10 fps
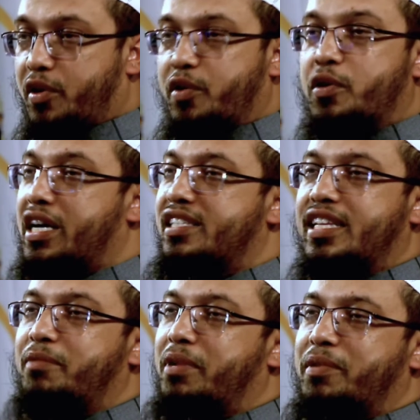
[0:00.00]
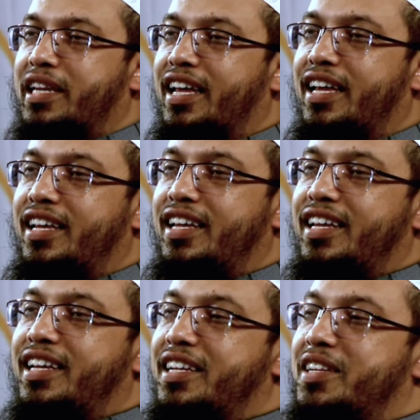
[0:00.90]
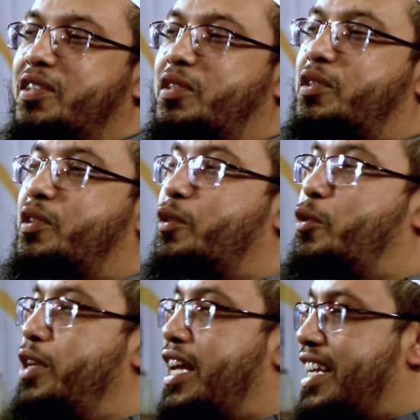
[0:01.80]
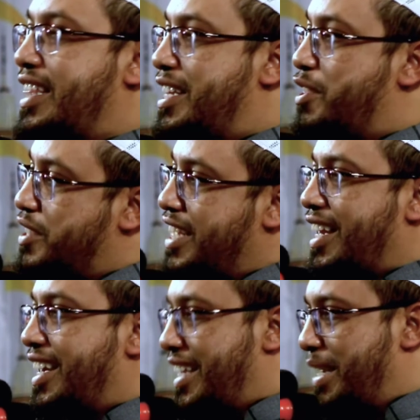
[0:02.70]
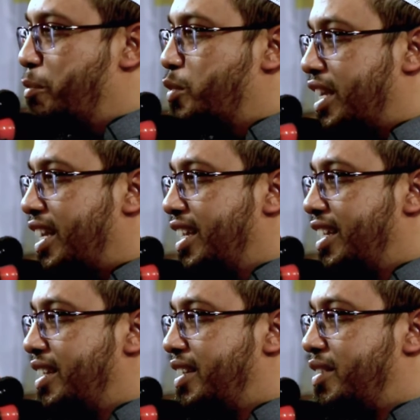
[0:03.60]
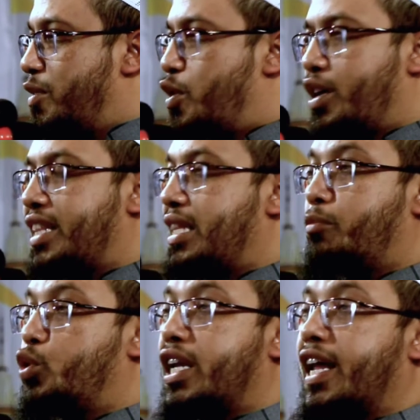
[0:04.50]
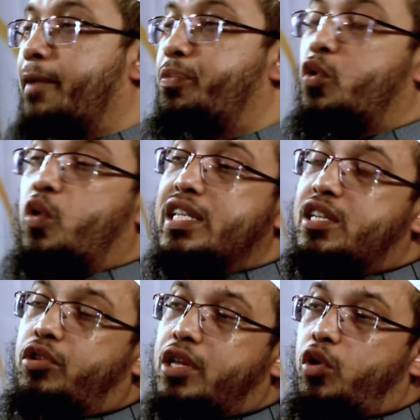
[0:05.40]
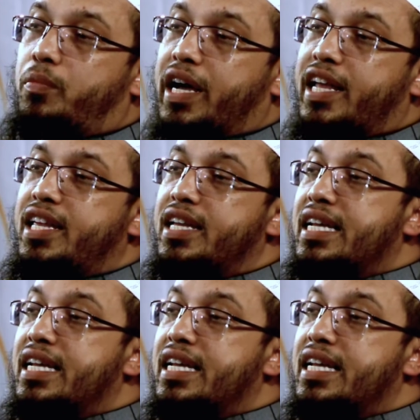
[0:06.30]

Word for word: বাবা কোনো কাজ যেতে পারবি না তো দুনিয়ার ক্ষেত্রে তো সে আনা ঠিকই বুঝে অন্য ক্ষেত্রে বুঝে না তো খোলাসা কথা হলো ভাই